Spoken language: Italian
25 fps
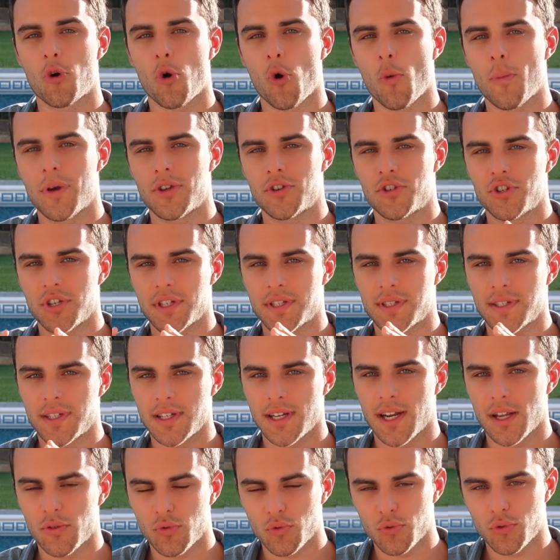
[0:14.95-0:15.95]
come
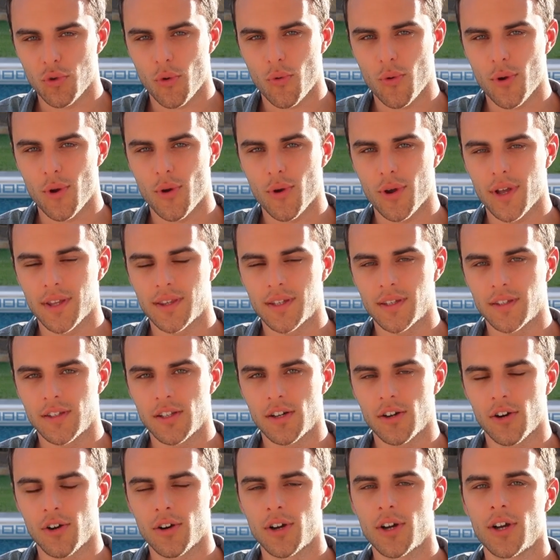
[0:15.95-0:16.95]
gestire tutto quello che ti
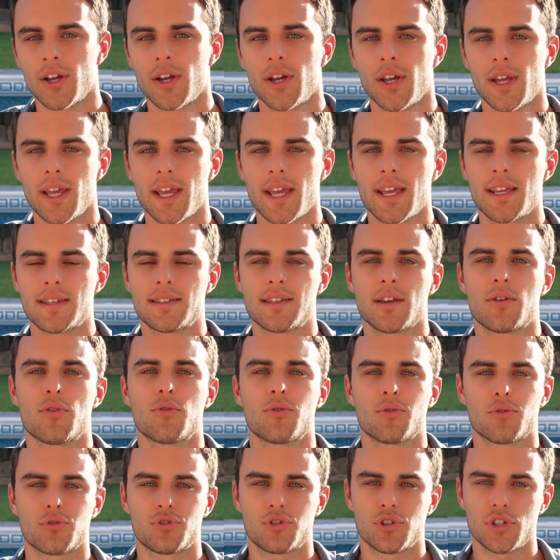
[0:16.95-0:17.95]
dirò e se
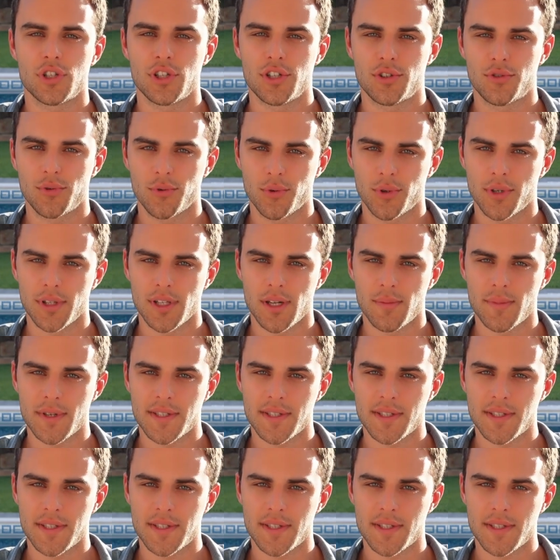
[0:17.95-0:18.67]
conosci i trucchi del